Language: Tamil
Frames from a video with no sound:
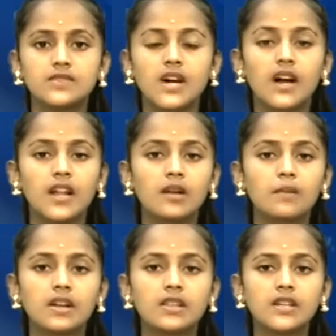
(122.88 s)

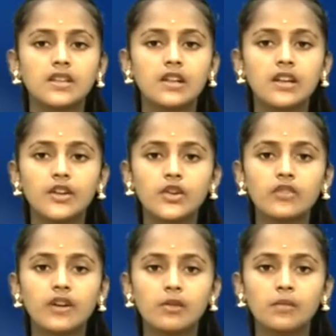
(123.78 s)
நாடாளுமன்ற தேர்தல் நெருங்கும்
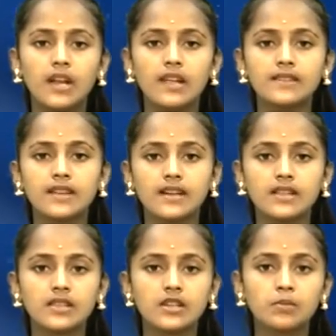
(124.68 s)
வரும் நிலையில்
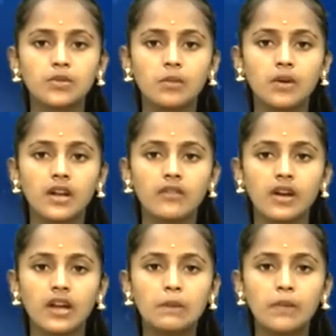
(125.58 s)
சட்டத்திற்கு புறம்பான
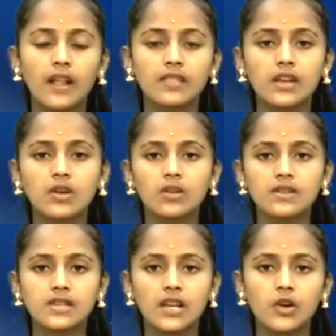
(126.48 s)
வகையில் பணத்தை கொண்டு
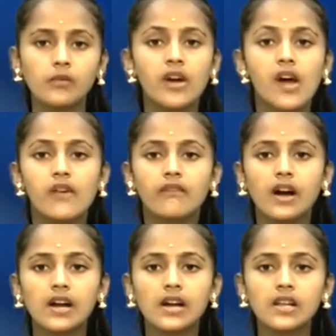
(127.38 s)
செல்லும்
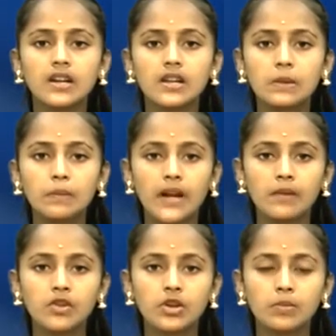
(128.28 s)
வாக்காளர்களுக்கு
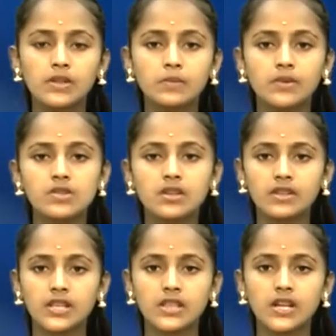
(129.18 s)
பணம் கொடுப்பது
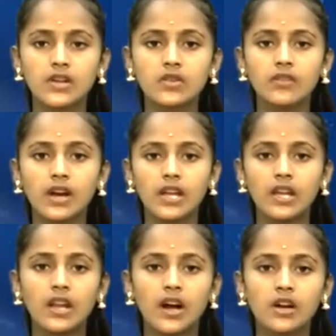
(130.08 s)
போன்றவற்றை தடுக்கும் வகையில்
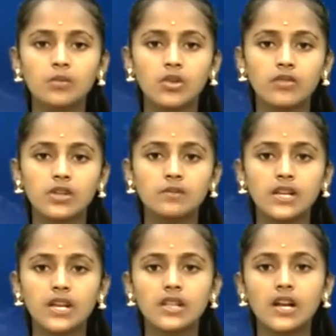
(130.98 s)
நாடு முழுவதும்
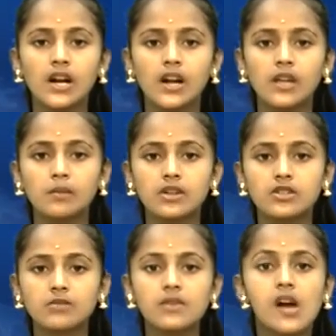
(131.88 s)
தேர்தல் ஆணையம்
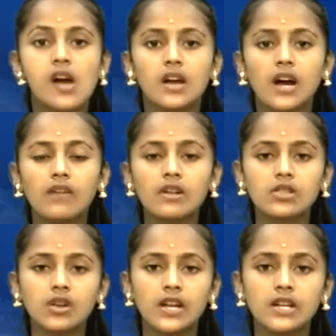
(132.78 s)
மற்றும்
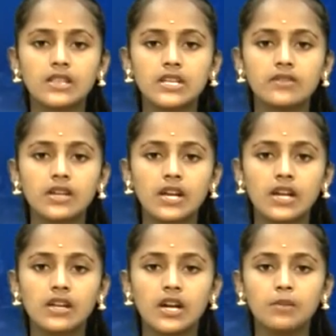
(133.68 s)
காவல்துறையினர் தீவிர
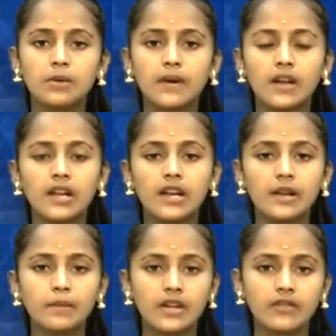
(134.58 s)
கண்காணிப்பு பணியில்
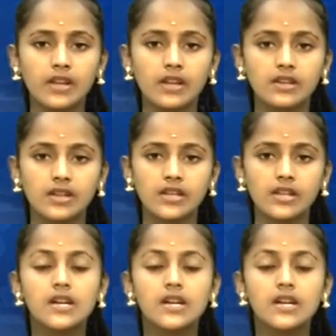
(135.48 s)
ஈடுபட்டு வருகின்றனர்